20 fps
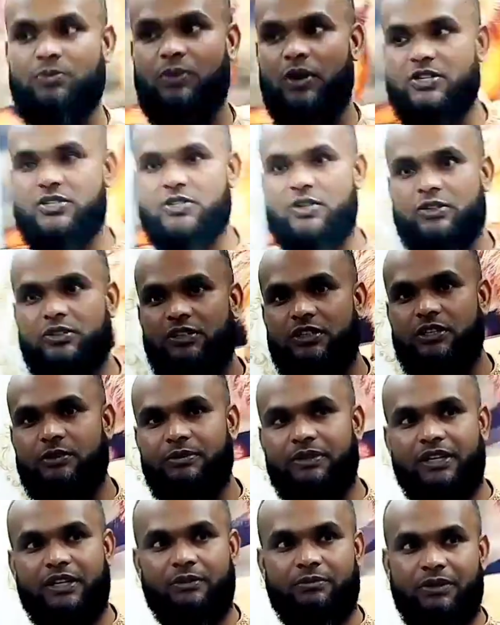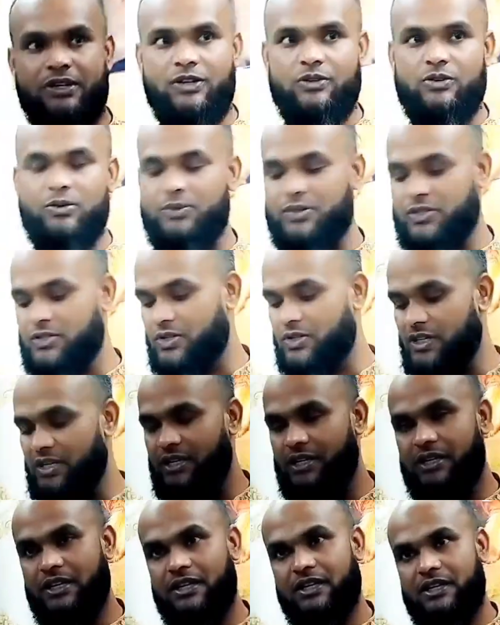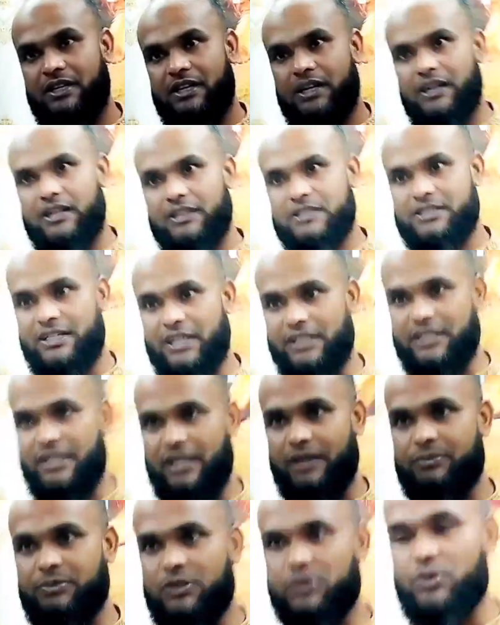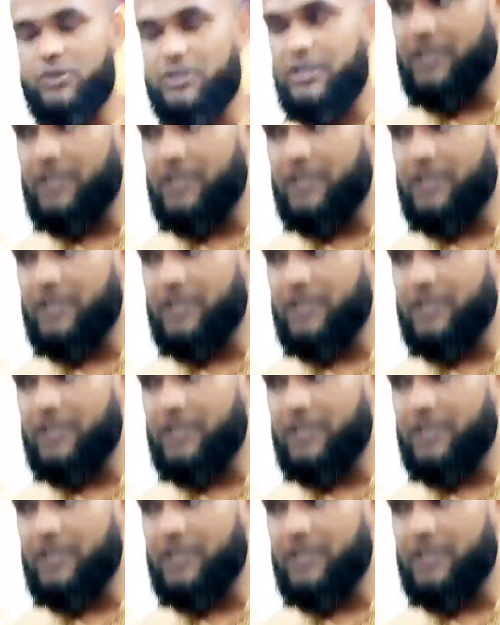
ভয়েস কন্ট্রোল টিভি কিনবেন অবশ্যই সাথে আপনি দুইটা